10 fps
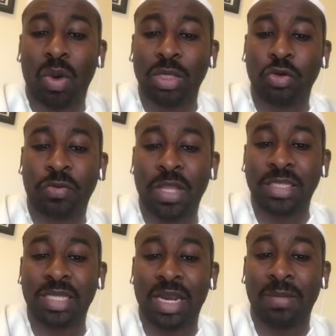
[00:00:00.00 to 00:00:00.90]
وشفت
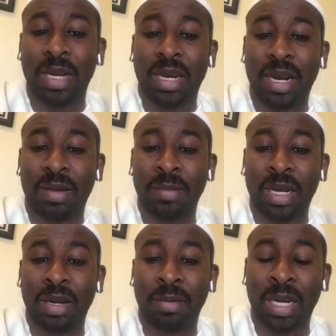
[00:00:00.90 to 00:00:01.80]
هسه انا من النا من
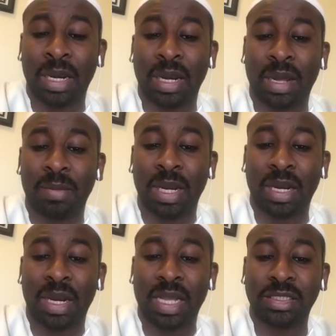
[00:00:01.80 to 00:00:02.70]
ال من ال من
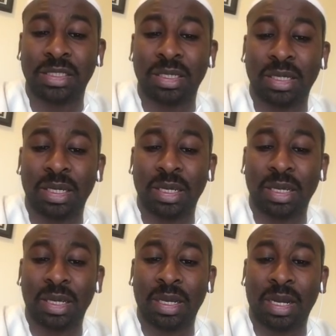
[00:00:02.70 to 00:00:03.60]
الناس
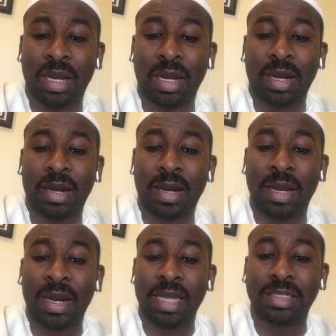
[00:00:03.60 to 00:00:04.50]

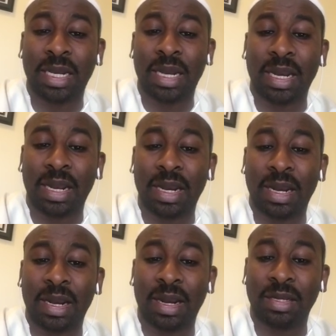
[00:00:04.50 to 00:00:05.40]
آه الناس
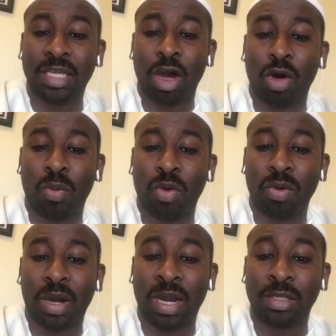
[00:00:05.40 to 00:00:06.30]
اللي جاوبوا
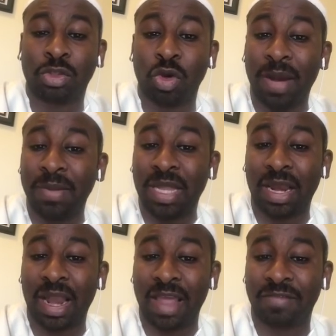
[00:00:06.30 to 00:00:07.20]
على السؤال
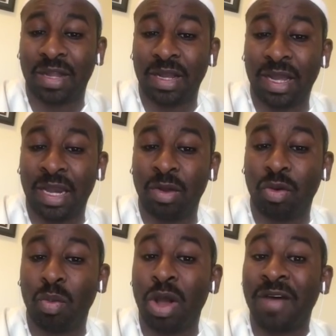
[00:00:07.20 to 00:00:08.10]
بتاع اللايف ده اللي
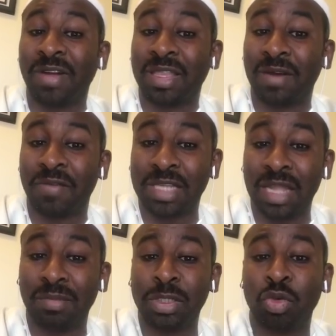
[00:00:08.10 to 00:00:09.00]
هو مكافحه
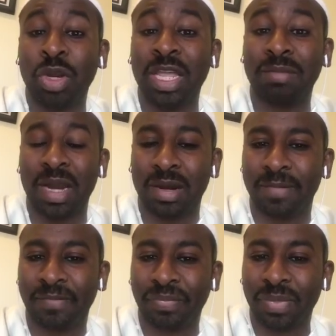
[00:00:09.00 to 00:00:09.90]
الفساد مسؤوليه من؟
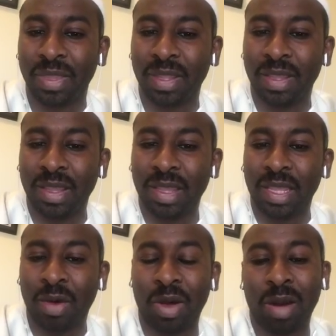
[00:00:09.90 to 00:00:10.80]

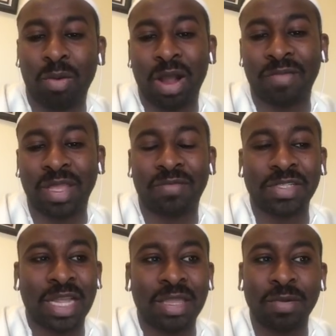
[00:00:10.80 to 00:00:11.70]
يا اخوانا مكافحه
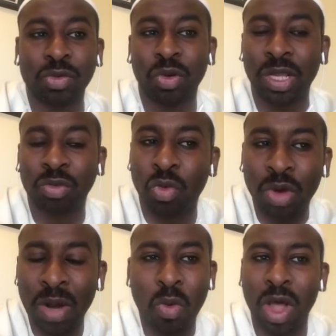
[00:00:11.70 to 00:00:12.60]
الفساد دي مسؤوليه
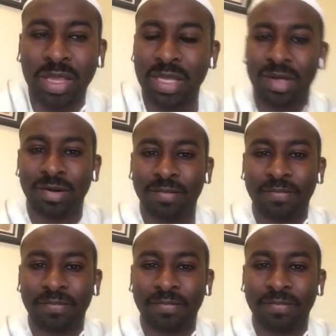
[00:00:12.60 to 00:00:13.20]
كل المواطنين